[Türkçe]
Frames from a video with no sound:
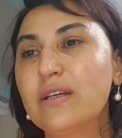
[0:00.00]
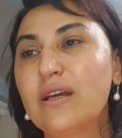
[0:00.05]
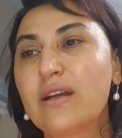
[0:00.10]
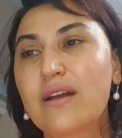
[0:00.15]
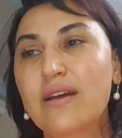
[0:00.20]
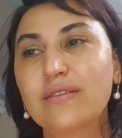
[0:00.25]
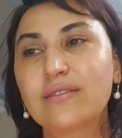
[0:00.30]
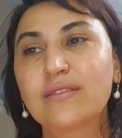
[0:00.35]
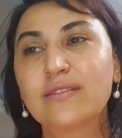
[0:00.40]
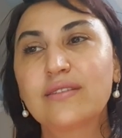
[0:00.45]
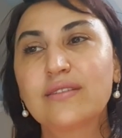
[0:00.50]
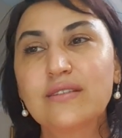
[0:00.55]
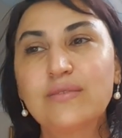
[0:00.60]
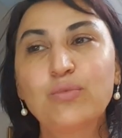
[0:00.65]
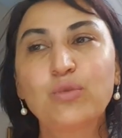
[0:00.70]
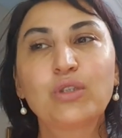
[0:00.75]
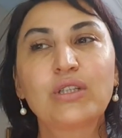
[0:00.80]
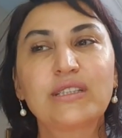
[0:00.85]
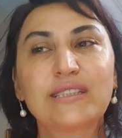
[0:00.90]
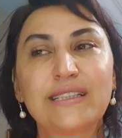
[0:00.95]
yarattınız.
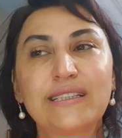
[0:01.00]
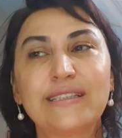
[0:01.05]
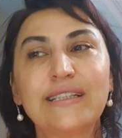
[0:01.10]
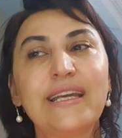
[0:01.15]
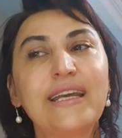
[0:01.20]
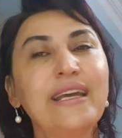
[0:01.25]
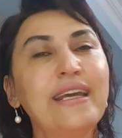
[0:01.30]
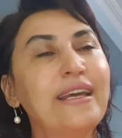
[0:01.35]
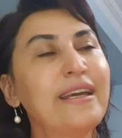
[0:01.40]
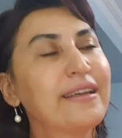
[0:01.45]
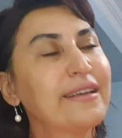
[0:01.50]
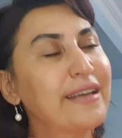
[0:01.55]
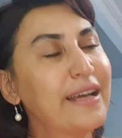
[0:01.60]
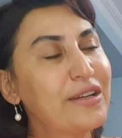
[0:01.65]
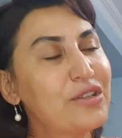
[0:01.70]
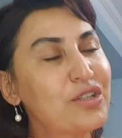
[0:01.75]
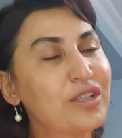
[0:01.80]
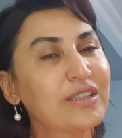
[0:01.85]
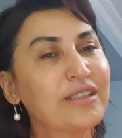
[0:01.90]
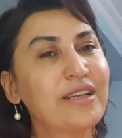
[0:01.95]
Bu da size
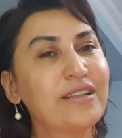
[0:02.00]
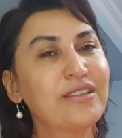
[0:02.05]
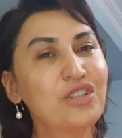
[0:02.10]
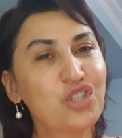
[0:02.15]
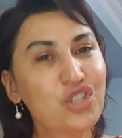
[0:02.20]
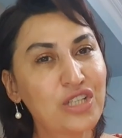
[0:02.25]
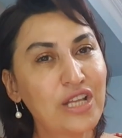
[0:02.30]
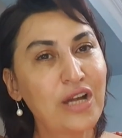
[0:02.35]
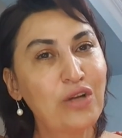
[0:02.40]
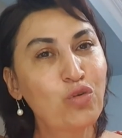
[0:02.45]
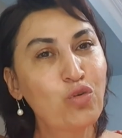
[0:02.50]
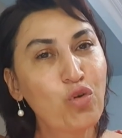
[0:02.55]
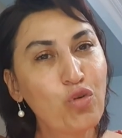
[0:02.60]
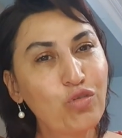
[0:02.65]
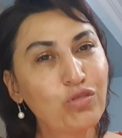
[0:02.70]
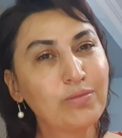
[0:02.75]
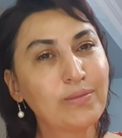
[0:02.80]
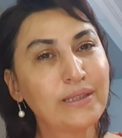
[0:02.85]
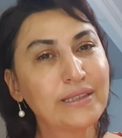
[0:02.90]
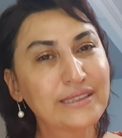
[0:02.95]
gerçekten işten
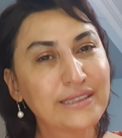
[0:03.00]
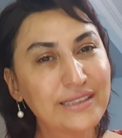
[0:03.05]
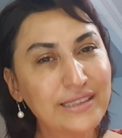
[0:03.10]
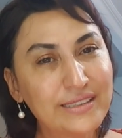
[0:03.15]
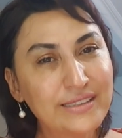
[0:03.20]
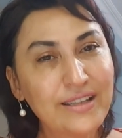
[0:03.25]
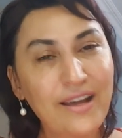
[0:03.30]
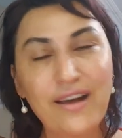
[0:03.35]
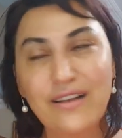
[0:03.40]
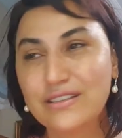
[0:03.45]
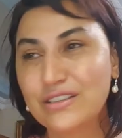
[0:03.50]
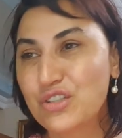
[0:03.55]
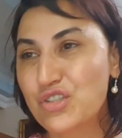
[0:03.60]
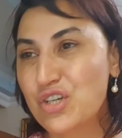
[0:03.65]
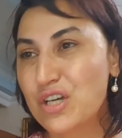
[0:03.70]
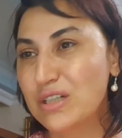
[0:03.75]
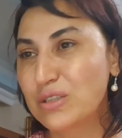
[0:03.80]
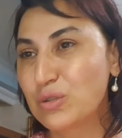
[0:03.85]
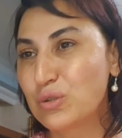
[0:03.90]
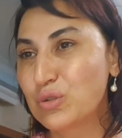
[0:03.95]
kovulmanızı
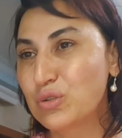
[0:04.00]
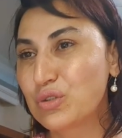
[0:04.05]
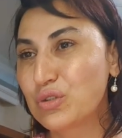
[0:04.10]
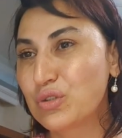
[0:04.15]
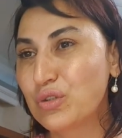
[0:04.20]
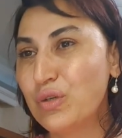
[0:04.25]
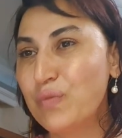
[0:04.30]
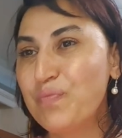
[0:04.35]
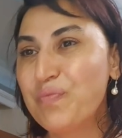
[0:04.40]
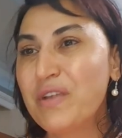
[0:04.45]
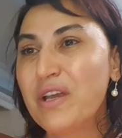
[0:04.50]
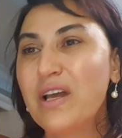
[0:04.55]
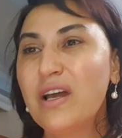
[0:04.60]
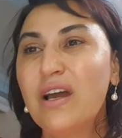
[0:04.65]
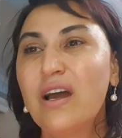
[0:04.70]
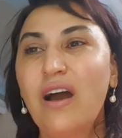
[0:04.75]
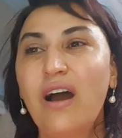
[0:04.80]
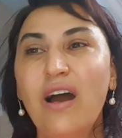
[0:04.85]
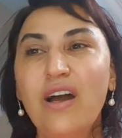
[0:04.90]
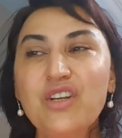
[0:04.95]
sağlayacak gözüküyor.
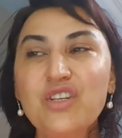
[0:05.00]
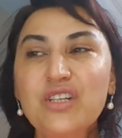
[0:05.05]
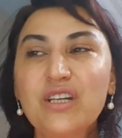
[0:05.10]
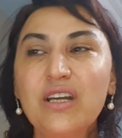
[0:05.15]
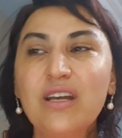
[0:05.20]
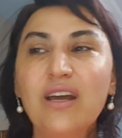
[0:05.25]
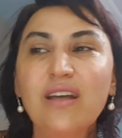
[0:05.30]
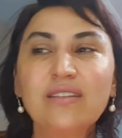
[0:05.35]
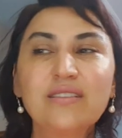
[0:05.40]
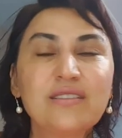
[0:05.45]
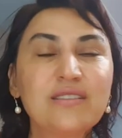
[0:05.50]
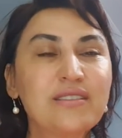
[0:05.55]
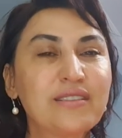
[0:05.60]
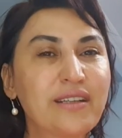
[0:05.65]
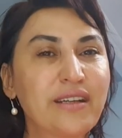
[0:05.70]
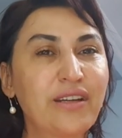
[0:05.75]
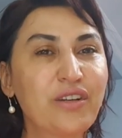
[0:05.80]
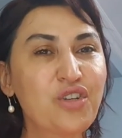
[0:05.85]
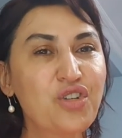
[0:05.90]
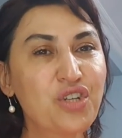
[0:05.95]
Aşk hayatınız
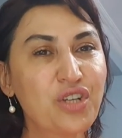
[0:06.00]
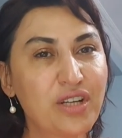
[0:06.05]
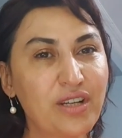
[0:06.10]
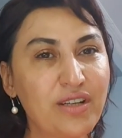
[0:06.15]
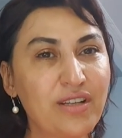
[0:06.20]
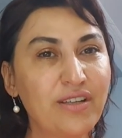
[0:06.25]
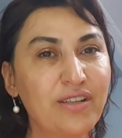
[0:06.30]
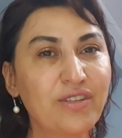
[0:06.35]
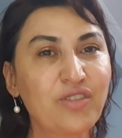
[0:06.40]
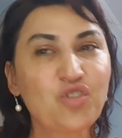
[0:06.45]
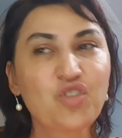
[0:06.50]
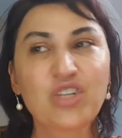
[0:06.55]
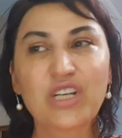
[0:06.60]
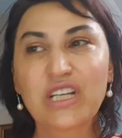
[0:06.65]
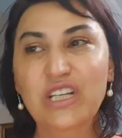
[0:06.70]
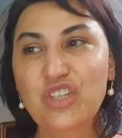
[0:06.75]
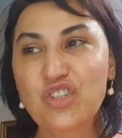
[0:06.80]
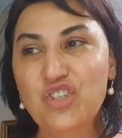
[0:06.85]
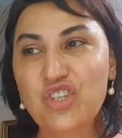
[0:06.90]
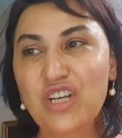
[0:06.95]
karışık,
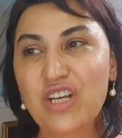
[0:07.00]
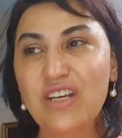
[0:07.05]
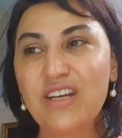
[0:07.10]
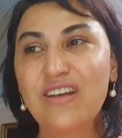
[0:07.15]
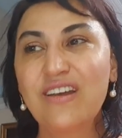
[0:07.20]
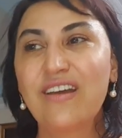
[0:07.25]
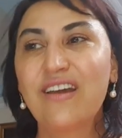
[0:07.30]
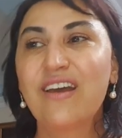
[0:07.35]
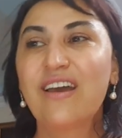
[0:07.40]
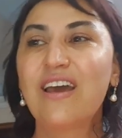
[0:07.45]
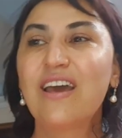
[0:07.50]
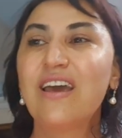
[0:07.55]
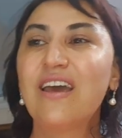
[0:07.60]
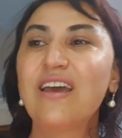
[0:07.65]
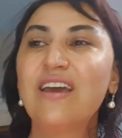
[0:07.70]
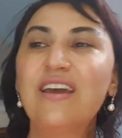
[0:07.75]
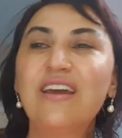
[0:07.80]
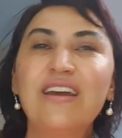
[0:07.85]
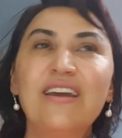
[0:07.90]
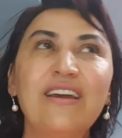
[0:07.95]
çekici,
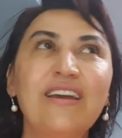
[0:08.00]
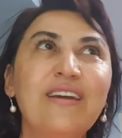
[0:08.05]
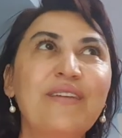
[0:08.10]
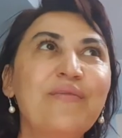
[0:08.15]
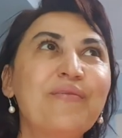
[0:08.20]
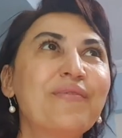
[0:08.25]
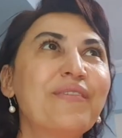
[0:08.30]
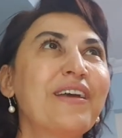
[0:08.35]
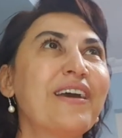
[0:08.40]
ee,